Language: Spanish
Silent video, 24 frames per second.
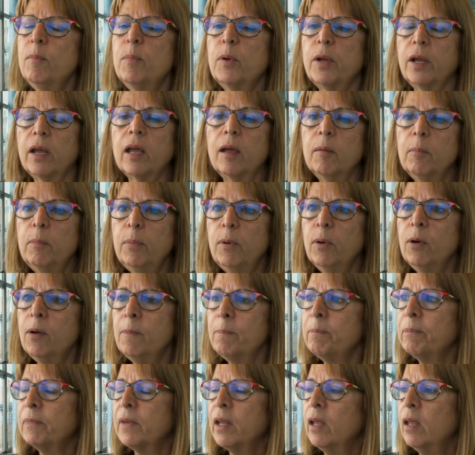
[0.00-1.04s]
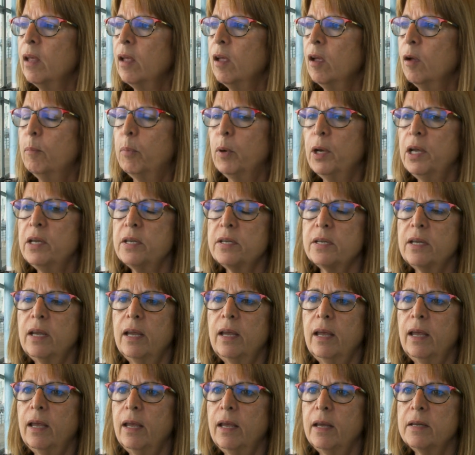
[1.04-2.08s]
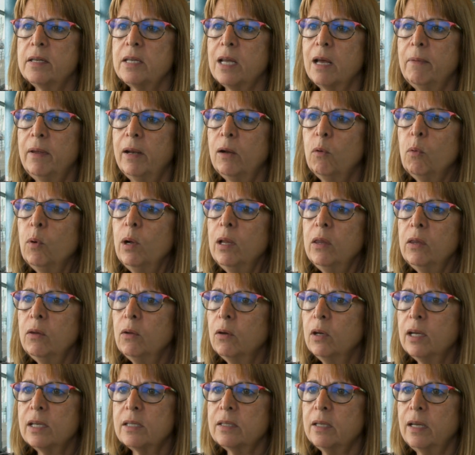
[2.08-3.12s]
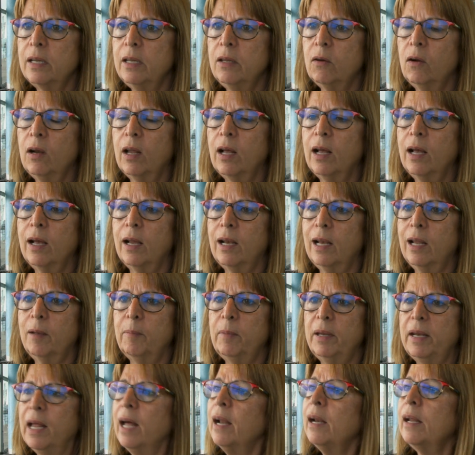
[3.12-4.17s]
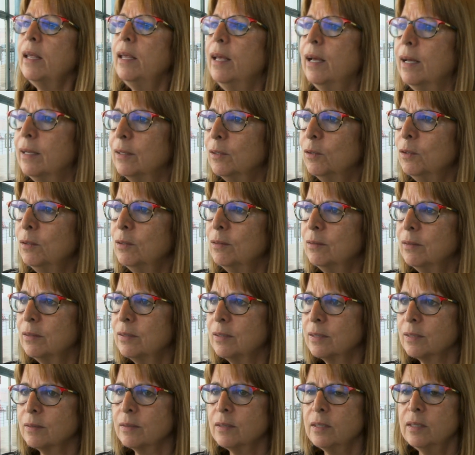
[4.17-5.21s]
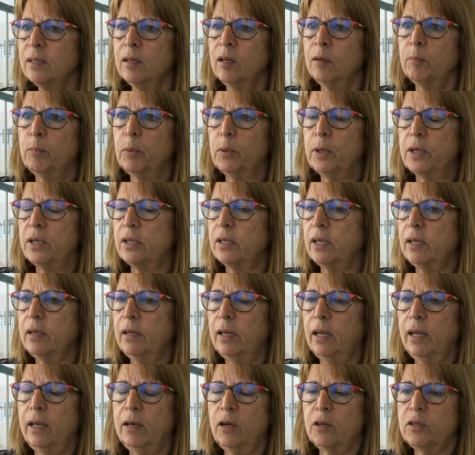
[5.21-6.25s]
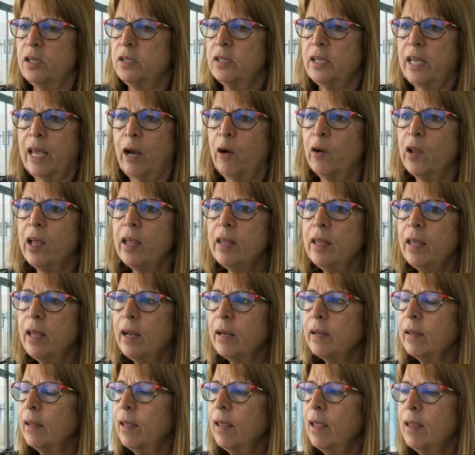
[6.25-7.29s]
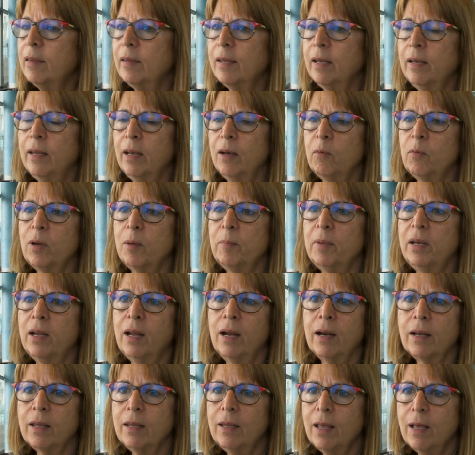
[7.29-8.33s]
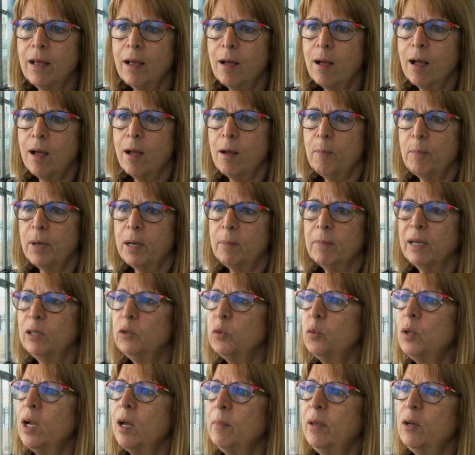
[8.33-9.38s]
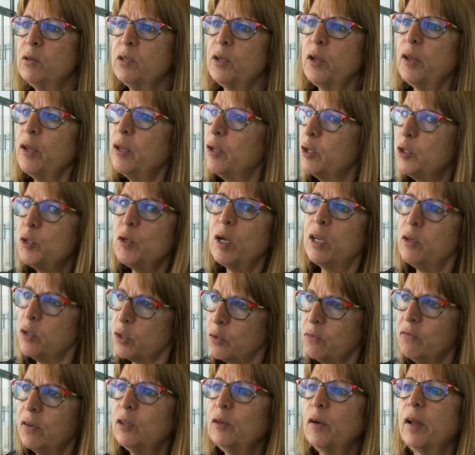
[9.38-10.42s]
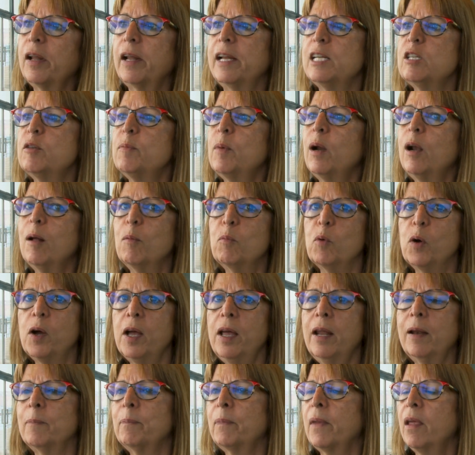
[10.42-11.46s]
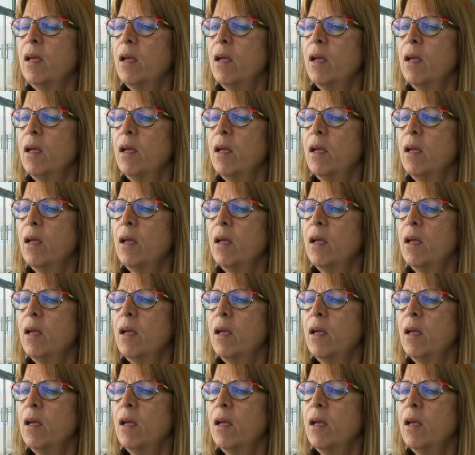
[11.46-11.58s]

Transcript: Por ejemplo, pues eh, saber cuándo has tenido la, menarquía. ¿no? Pues eh, nos enseñaron ayer que tener una menarquía prematura a menos de 18 años es un factor de riesgo para la mujer.